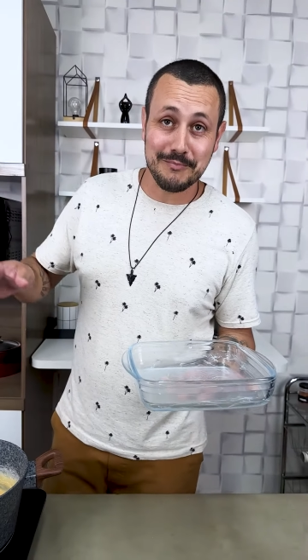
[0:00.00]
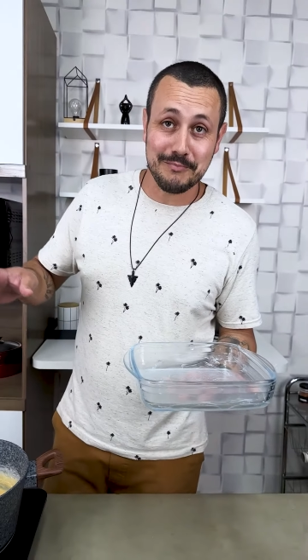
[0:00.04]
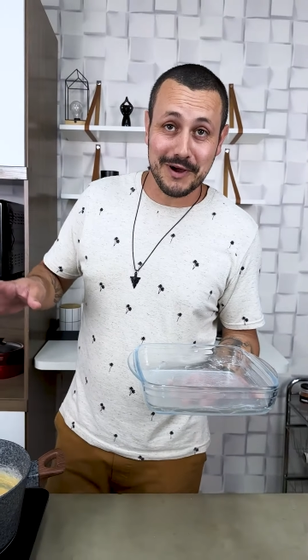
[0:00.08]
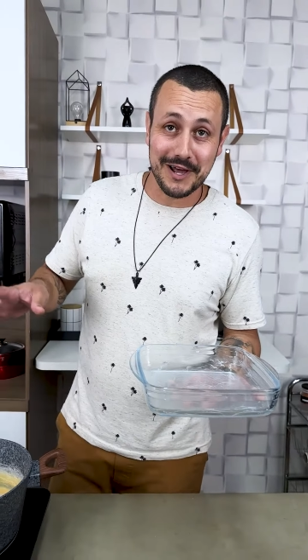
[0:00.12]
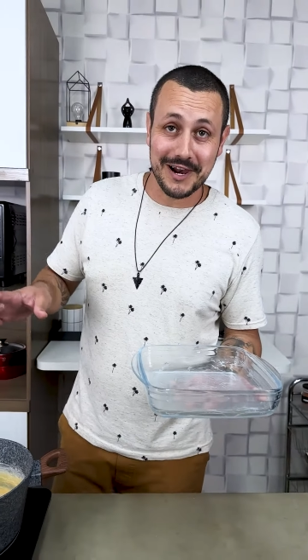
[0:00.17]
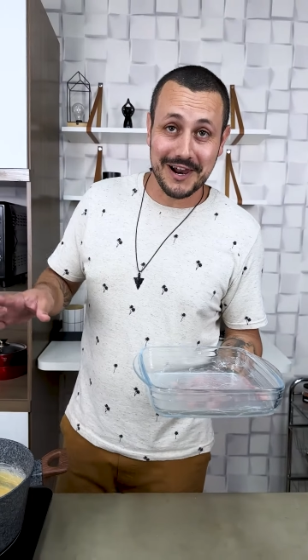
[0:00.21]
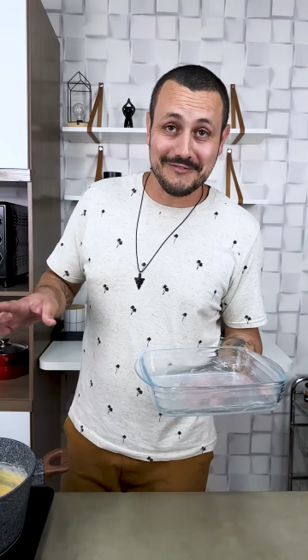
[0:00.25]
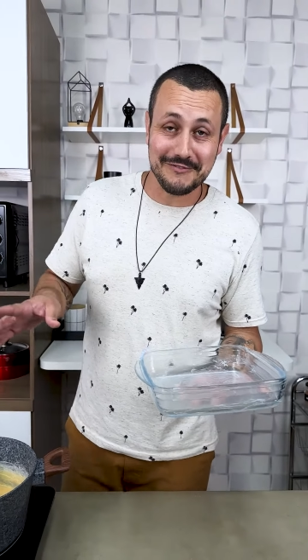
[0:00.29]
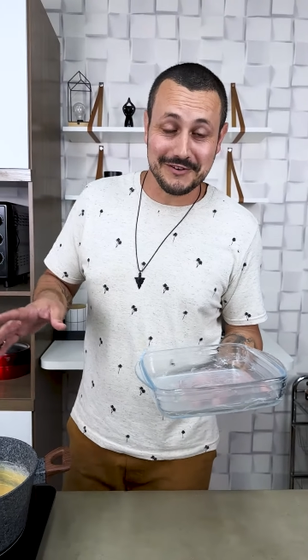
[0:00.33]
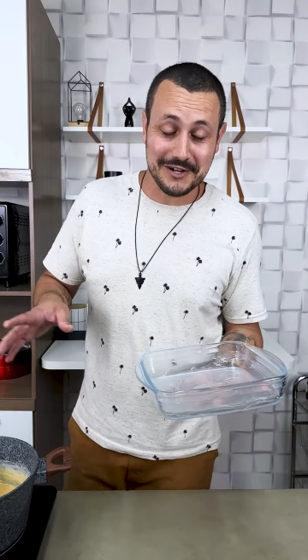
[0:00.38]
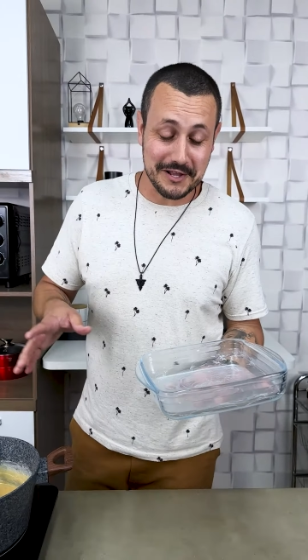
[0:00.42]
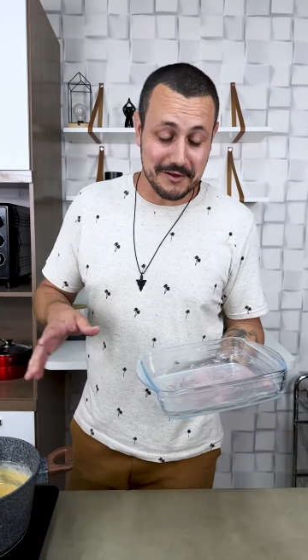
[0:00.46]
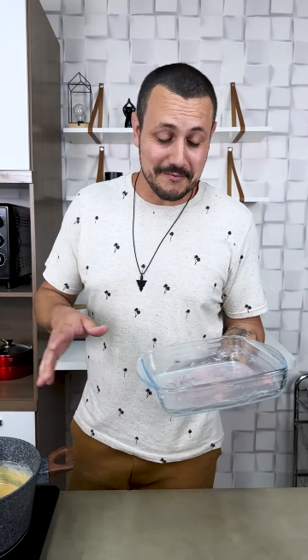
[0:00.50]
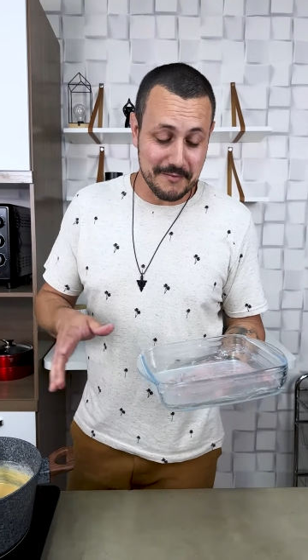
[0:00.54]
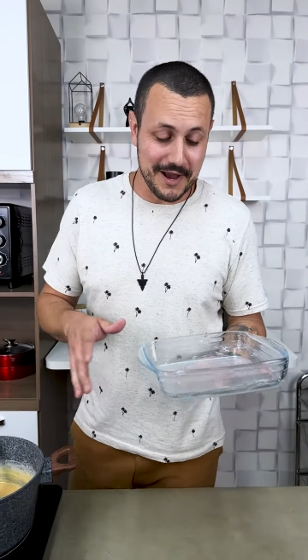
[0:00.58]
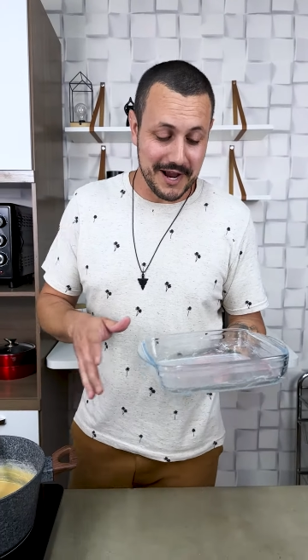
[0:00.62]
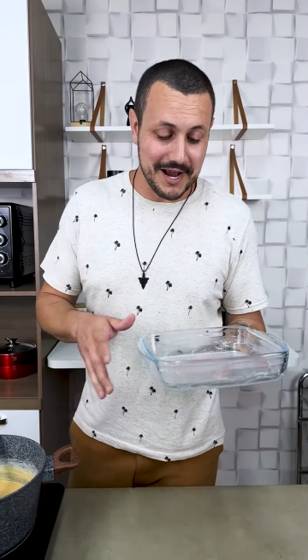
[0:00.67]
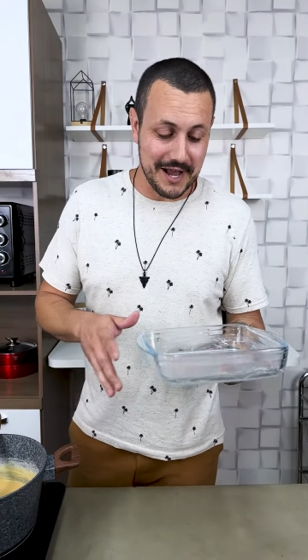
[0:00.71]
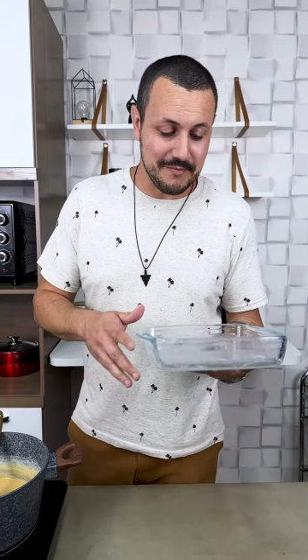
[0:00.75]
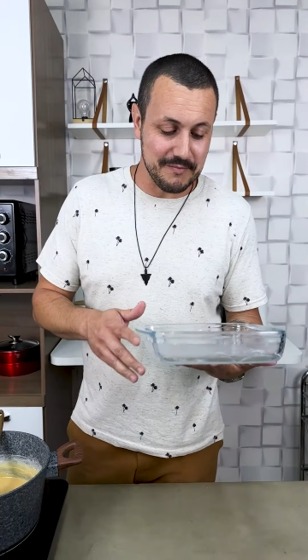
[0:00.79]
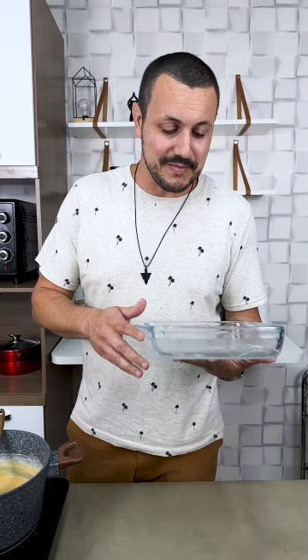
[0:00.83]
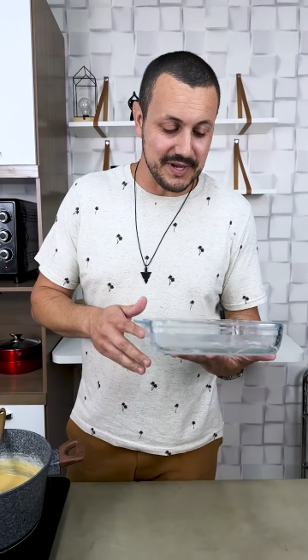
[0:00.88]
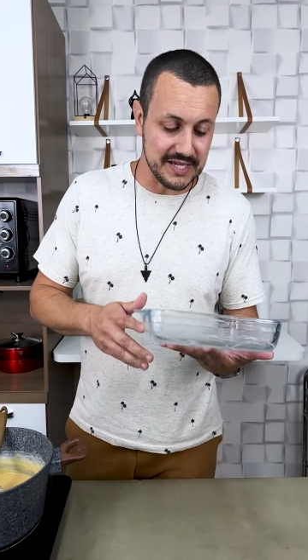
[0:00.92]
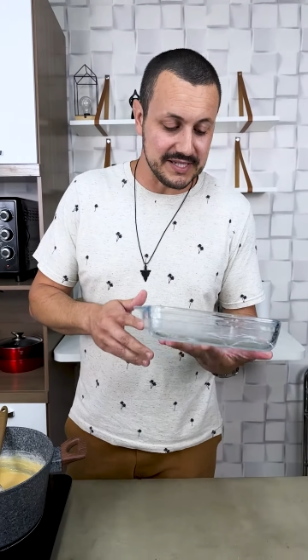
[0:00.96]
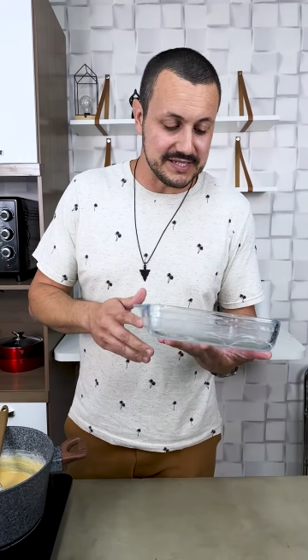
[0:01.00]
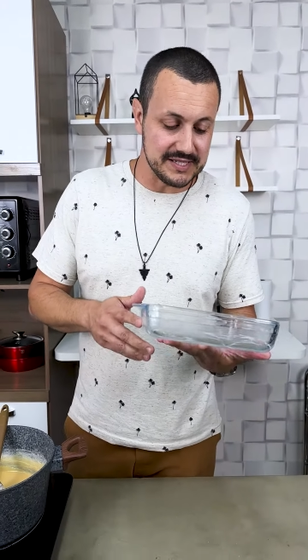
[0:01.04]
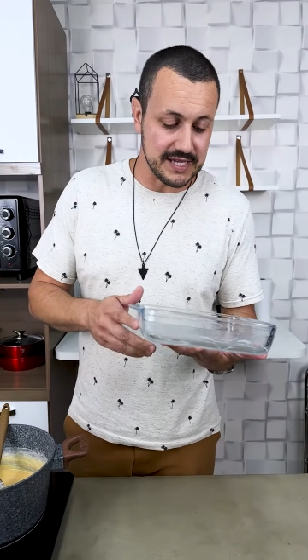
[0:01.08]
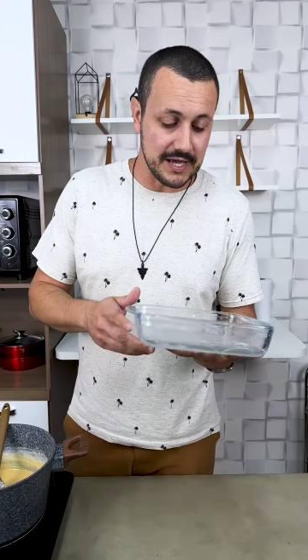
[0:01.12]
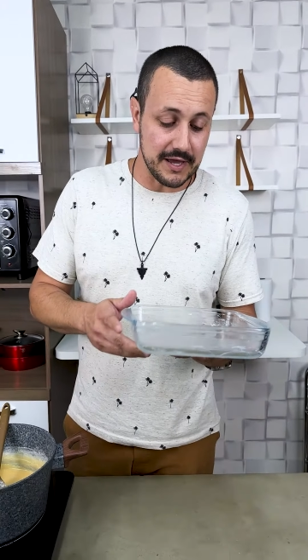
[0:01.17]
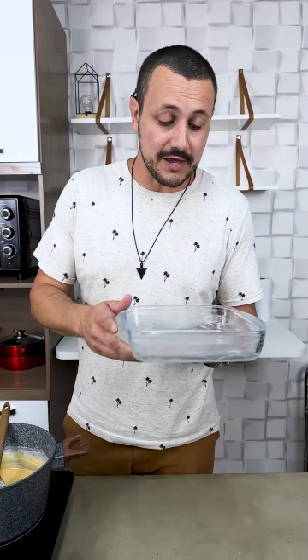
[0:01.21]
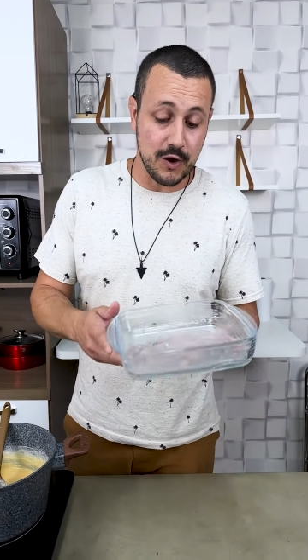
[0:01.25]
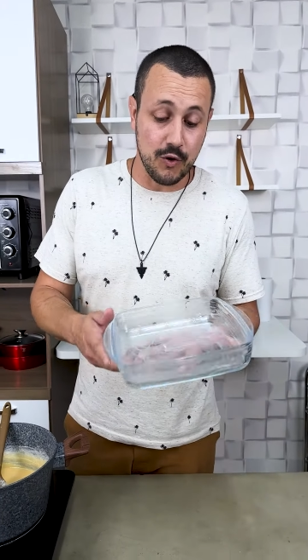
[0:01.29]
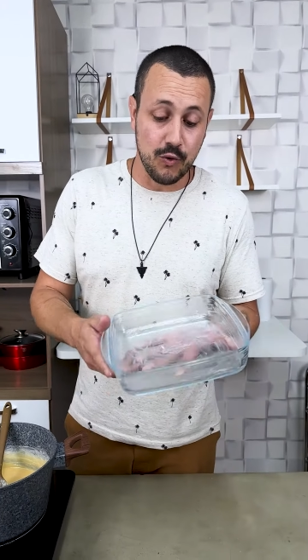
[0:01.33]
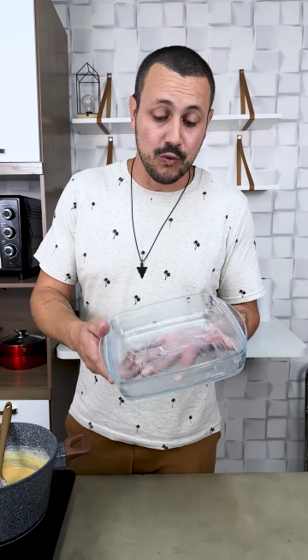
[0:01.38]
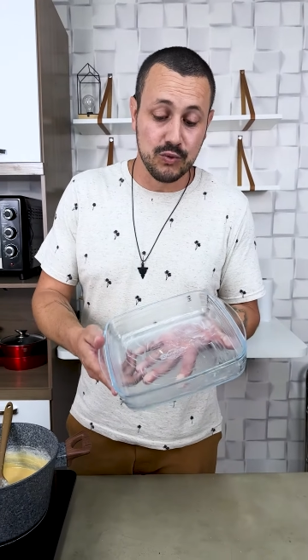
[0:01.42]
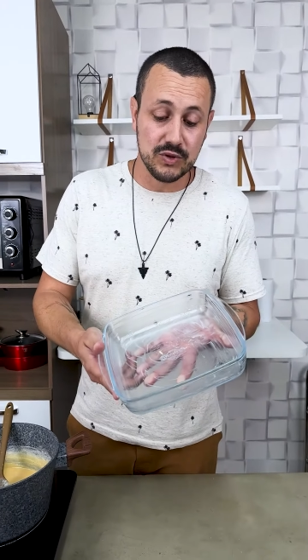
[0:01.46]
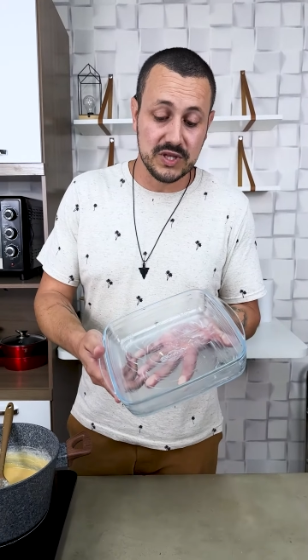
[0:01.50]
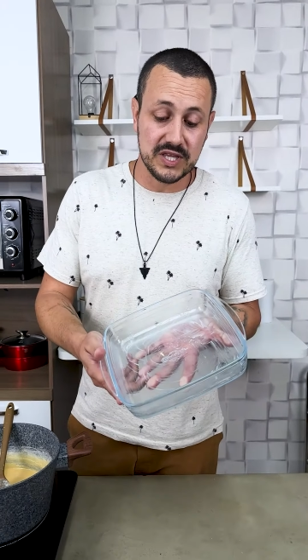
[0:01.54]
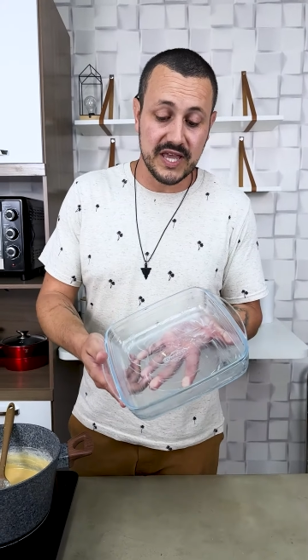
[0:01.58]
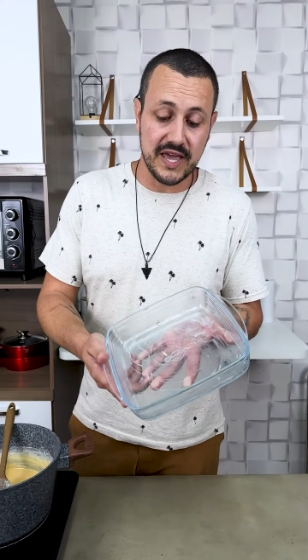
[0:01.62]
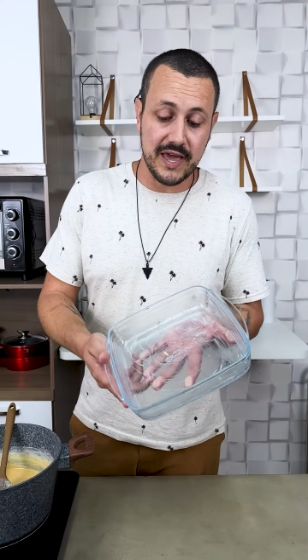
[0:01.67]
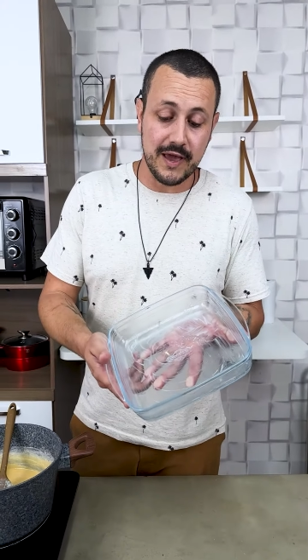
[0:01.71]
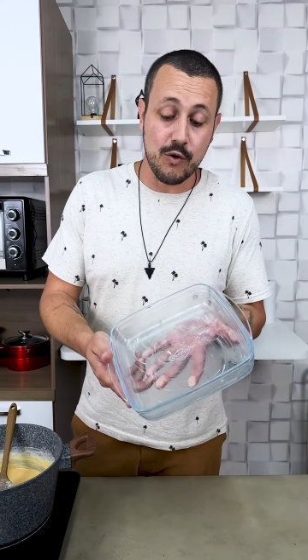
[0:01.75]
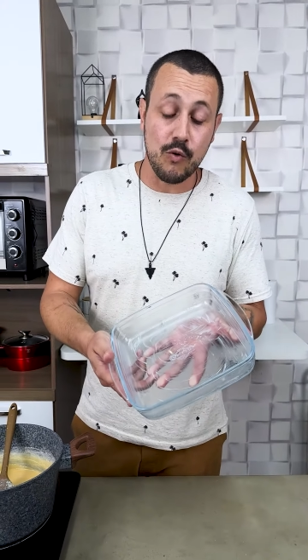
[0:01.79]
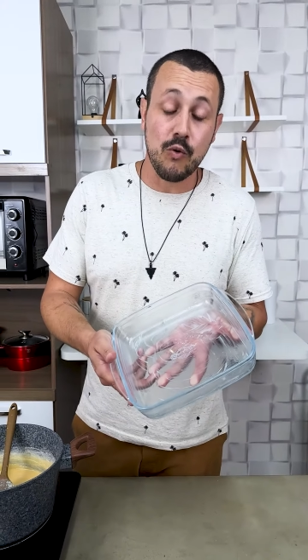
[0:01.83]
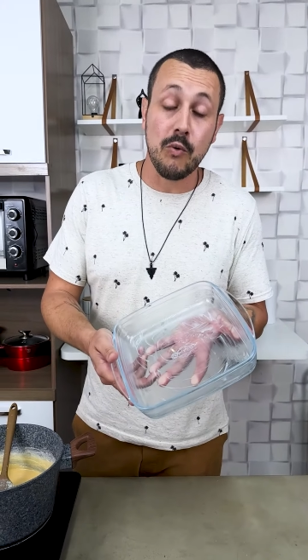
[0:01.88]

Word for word: que se me escapó la palabra de la cabeza.